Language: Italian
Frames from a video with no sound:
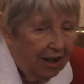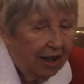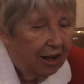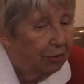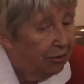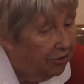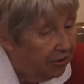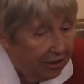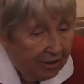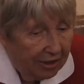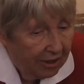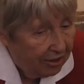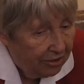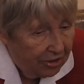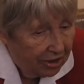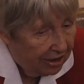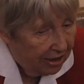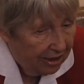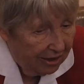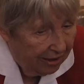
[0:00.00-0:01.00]
E queste
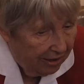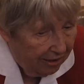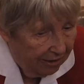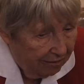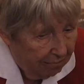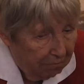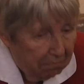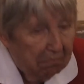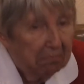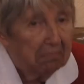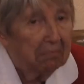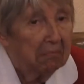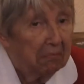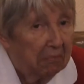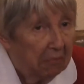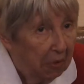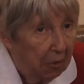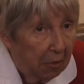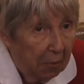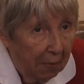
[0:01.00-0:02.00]
tracce
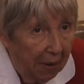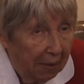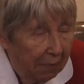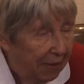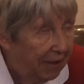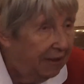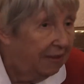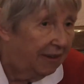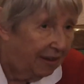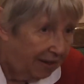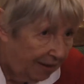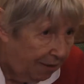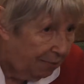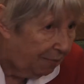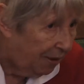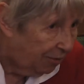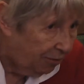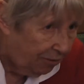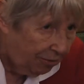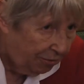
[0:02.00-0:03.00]
normalmente
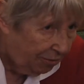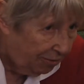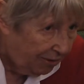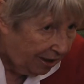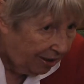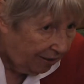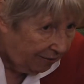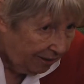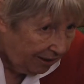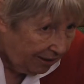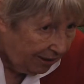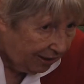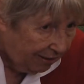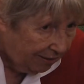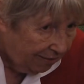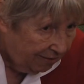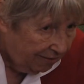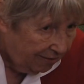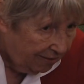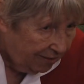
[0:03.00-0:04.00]
rimangono tutta la vita,
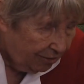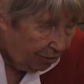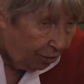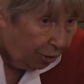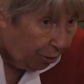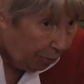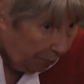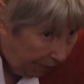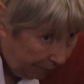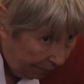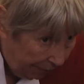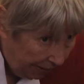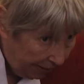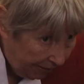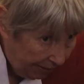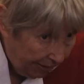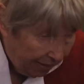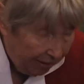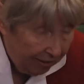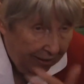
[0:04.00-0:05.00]

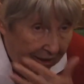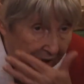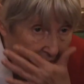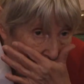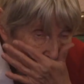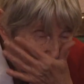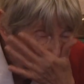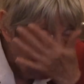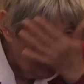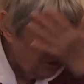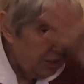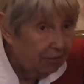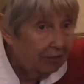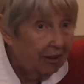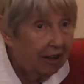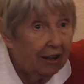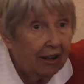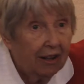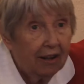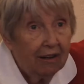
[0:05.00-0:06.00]
normalmente. Forse in
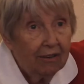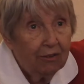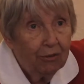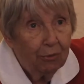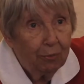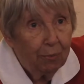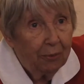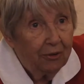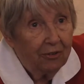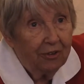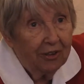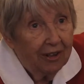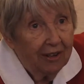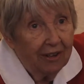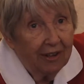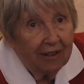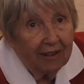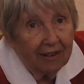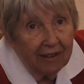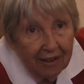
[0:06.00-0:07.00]
qualche caso
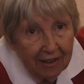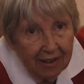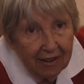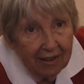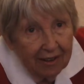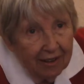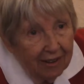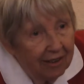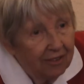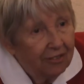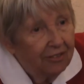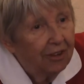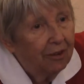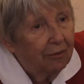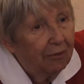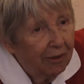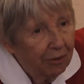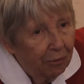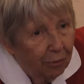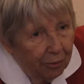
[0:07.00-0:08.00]
speciale c'è
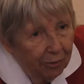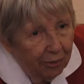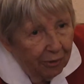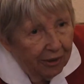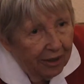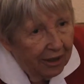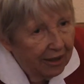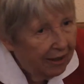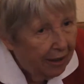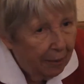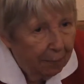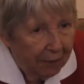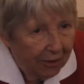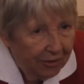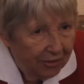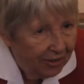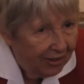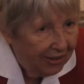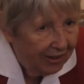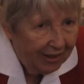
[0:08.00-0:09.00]
qualcuno che è
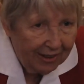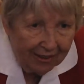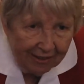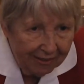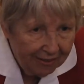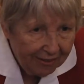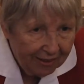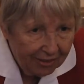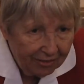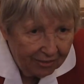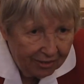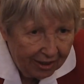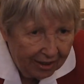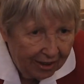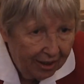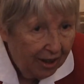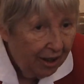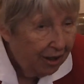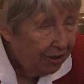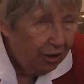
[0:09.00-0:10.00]
capace di
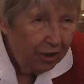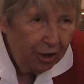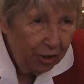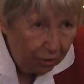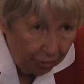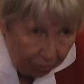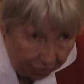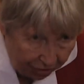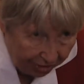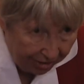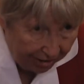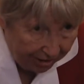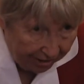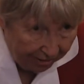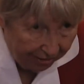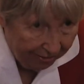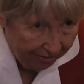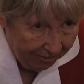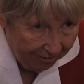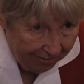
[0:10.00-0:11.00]
cancellare. Io non ci
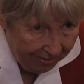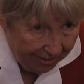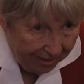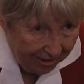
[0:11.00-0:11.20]
credo